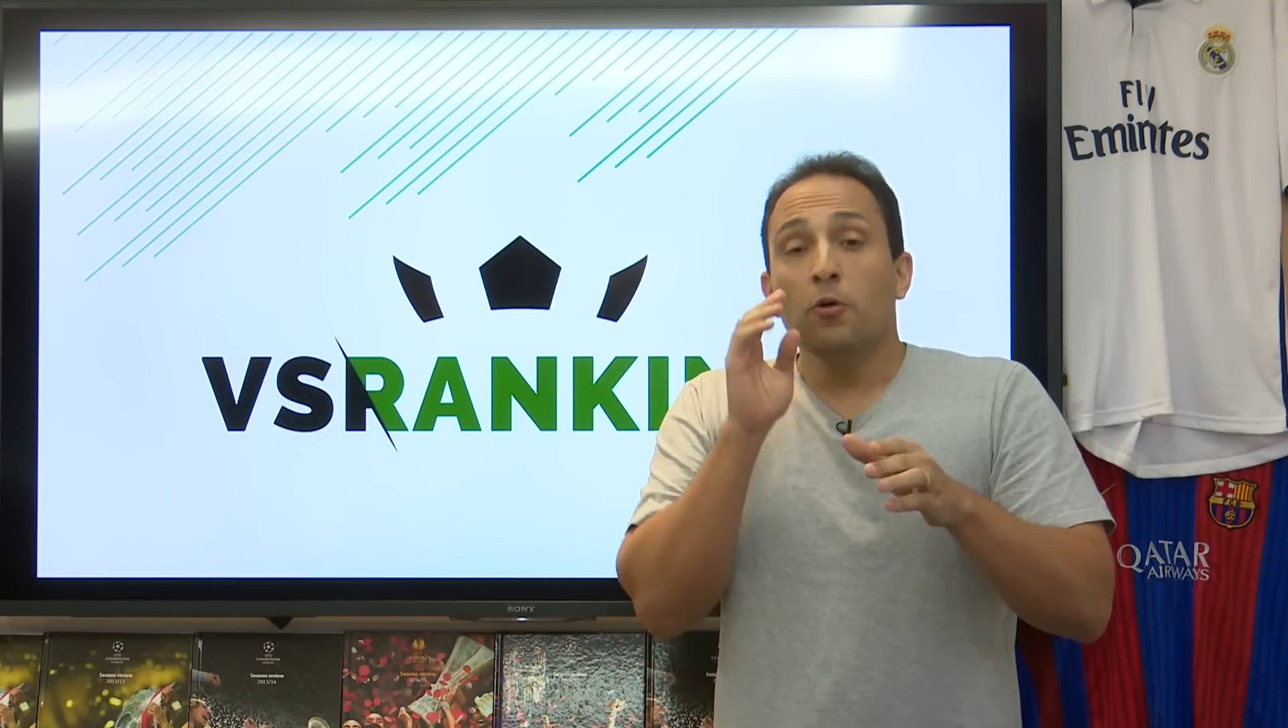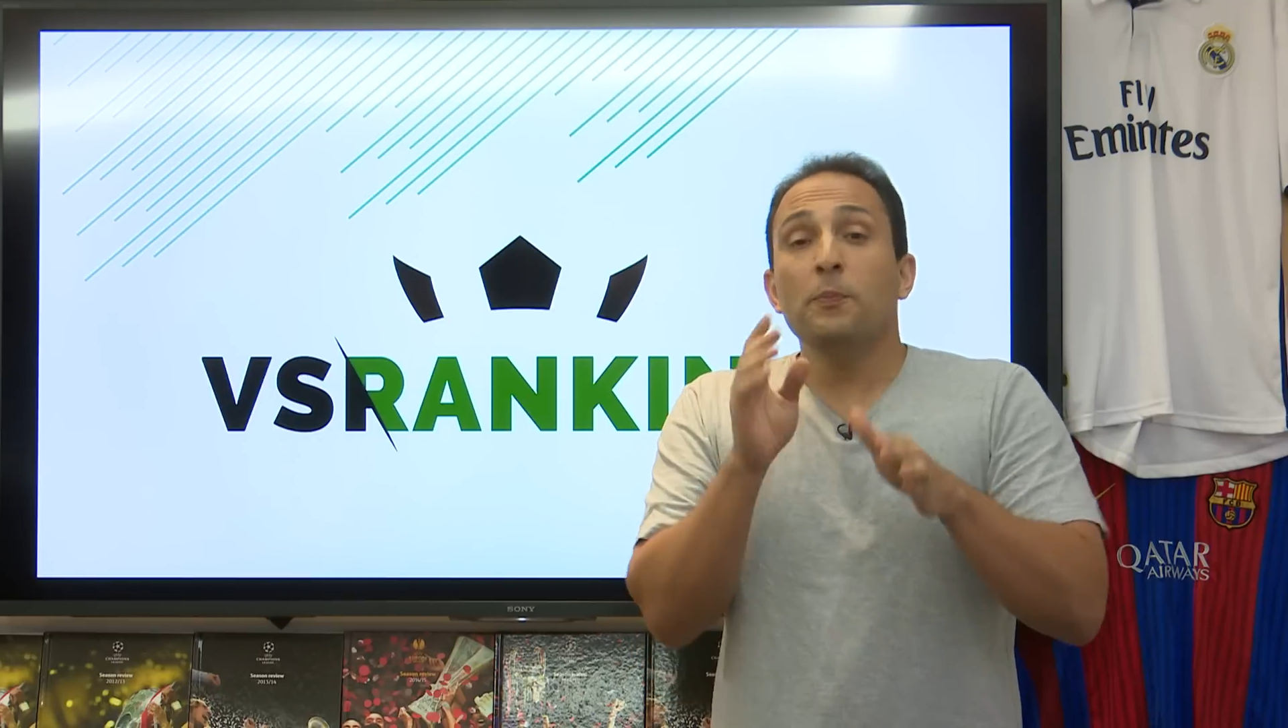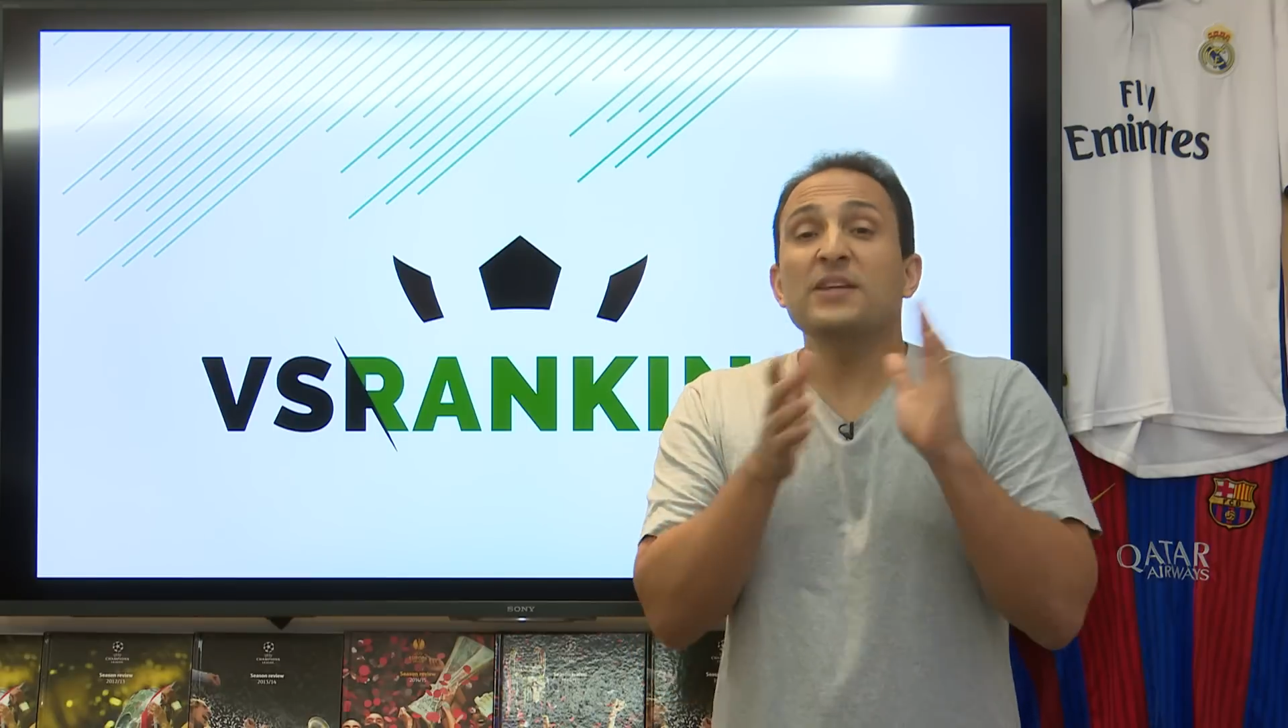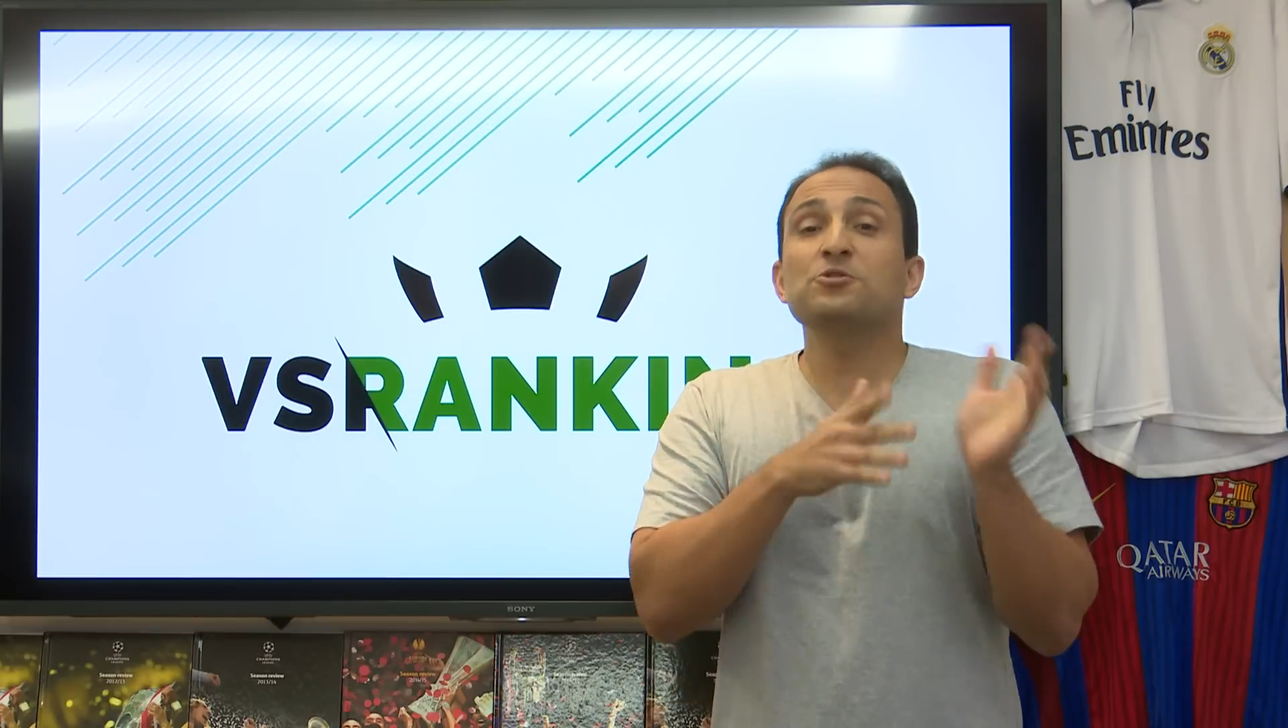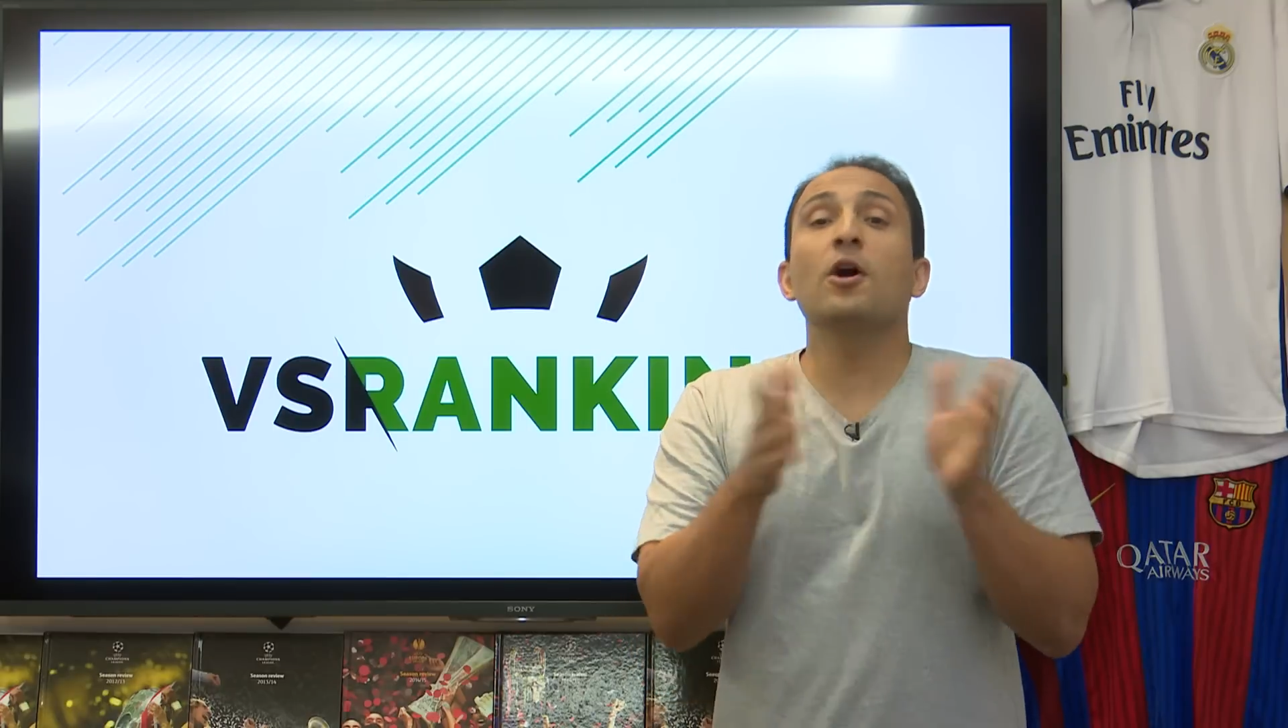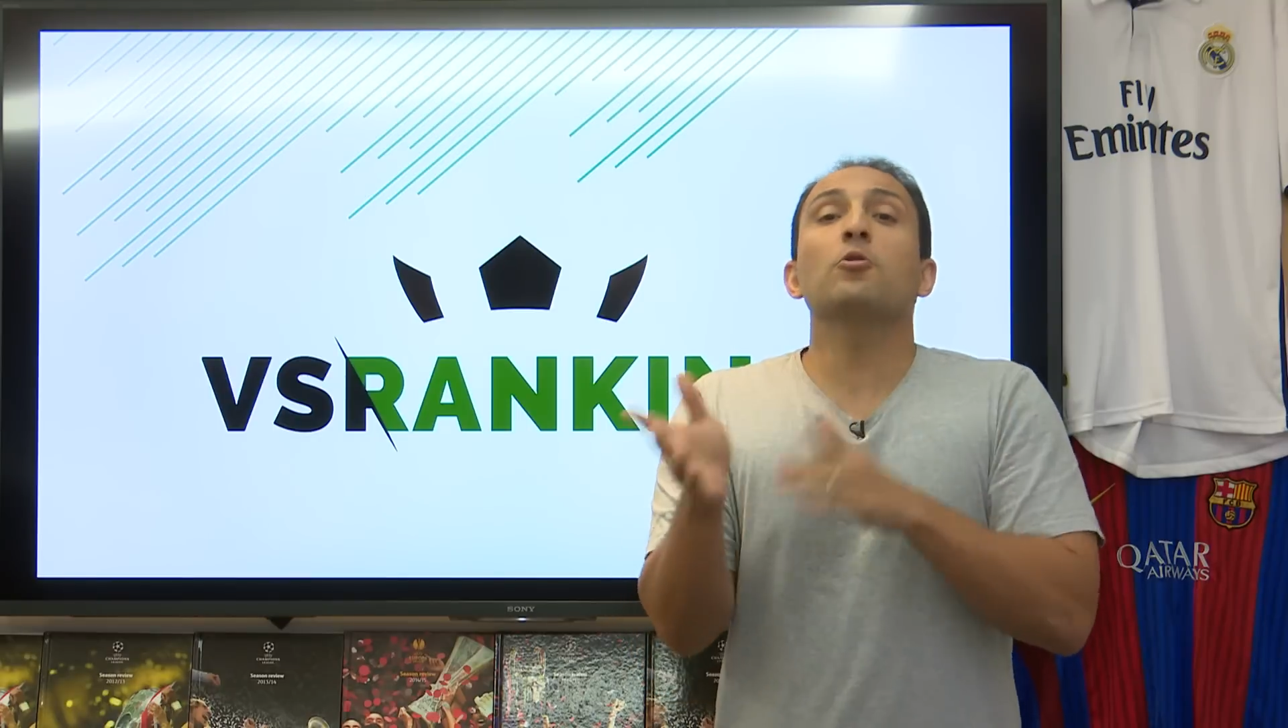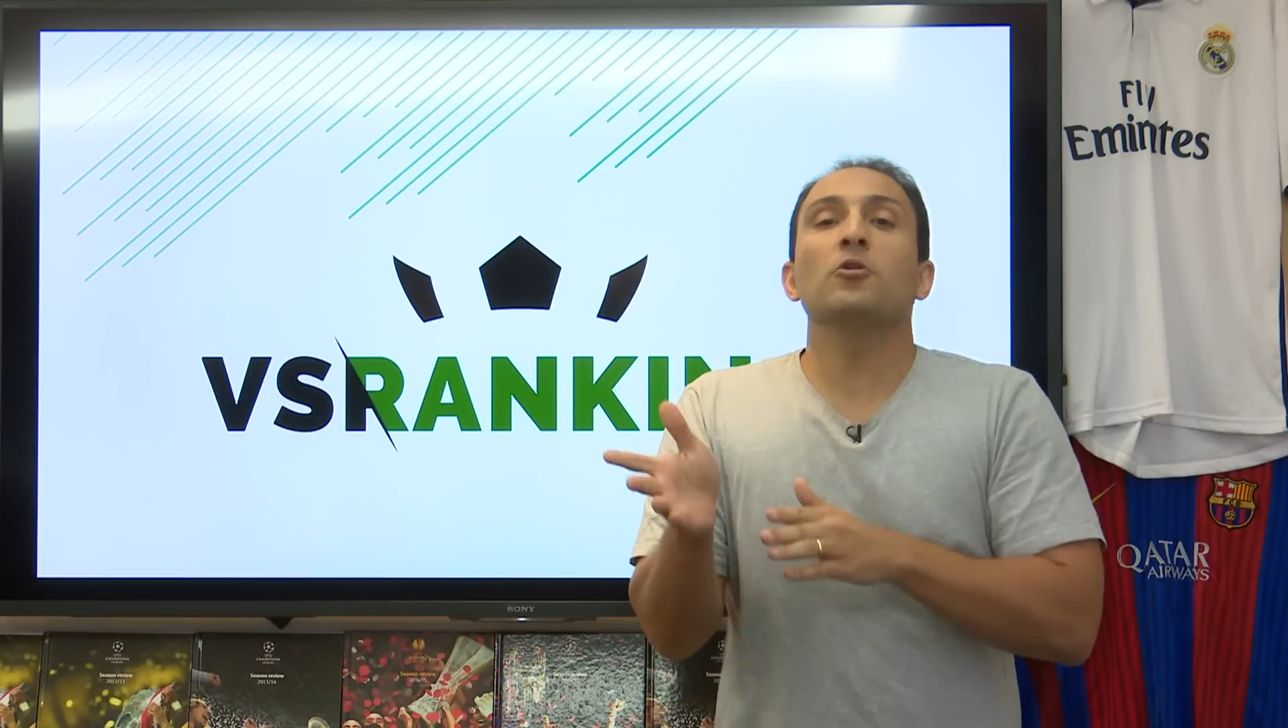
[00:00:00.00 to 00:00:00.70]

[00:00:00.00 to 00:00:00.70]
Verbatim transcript: o pessoal